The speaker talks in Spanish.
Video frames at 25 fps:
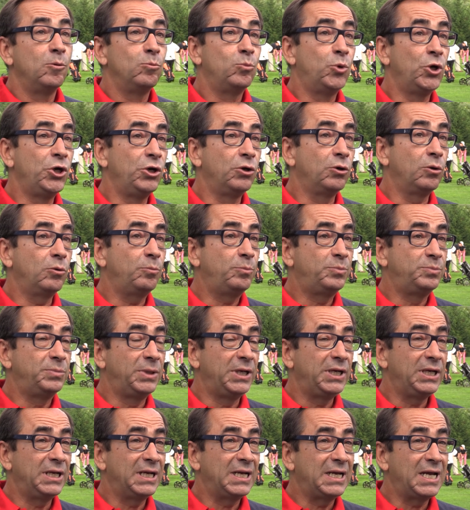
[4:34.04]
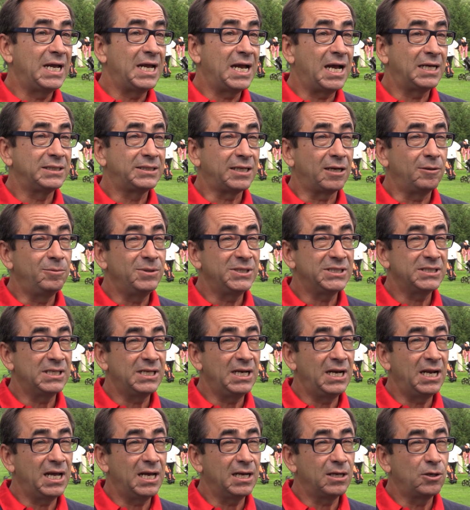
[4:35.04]
Bueno, eh, a través
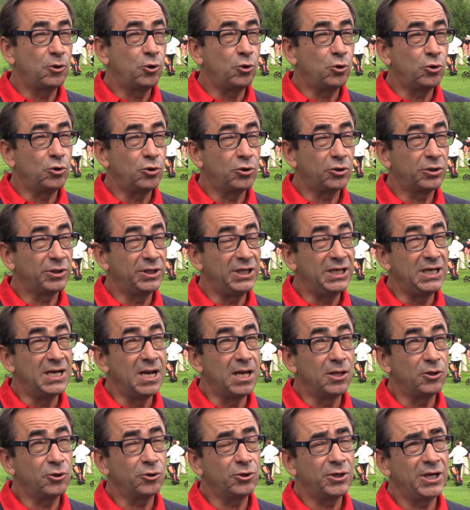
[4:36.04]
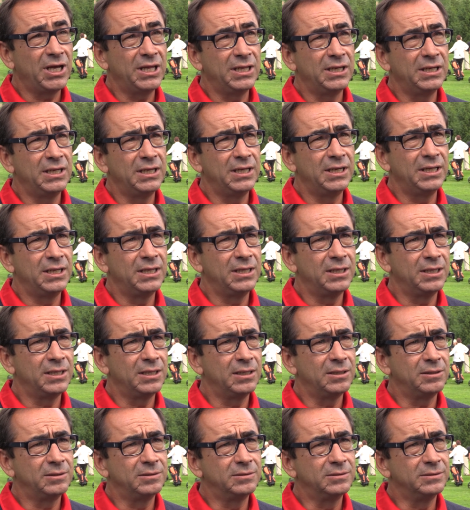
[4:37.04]
de la coordinadora
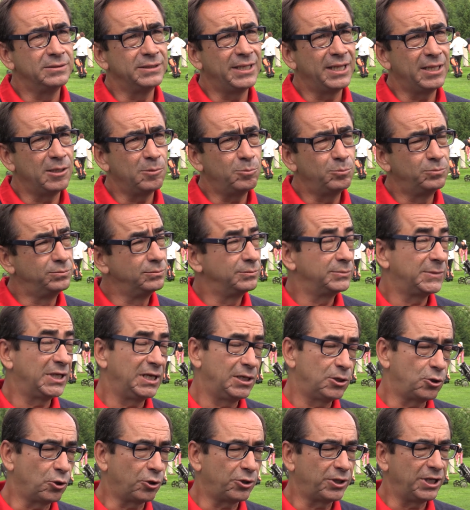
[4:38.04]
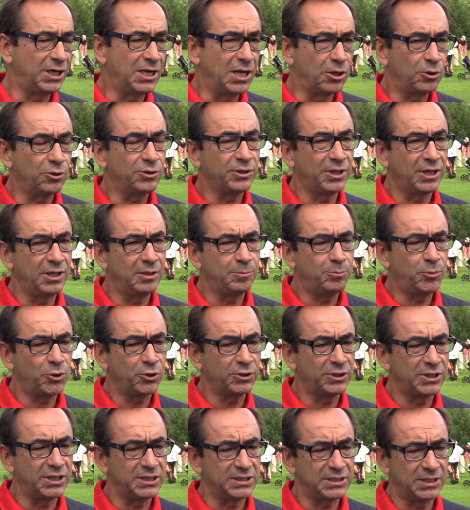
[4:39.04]
del coordinador de
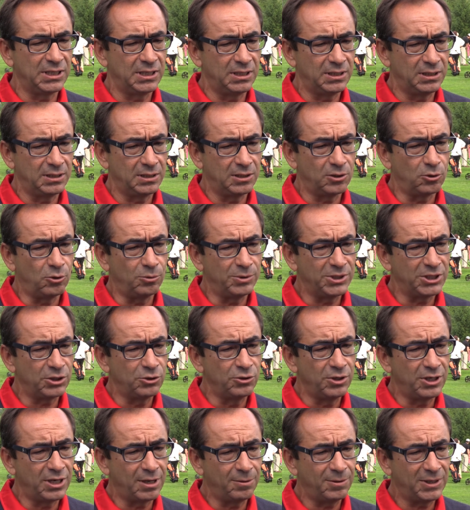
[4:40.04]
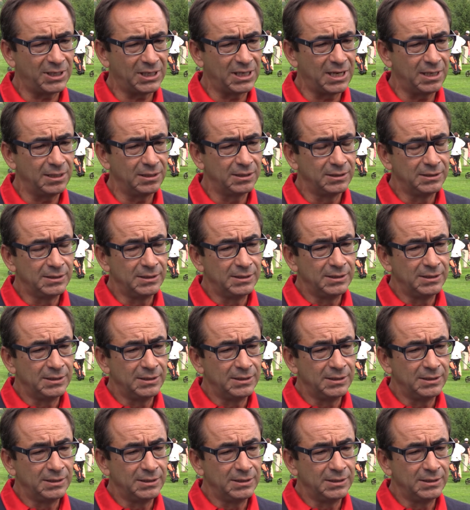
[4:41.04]
deportes del Gobierno de Navarra,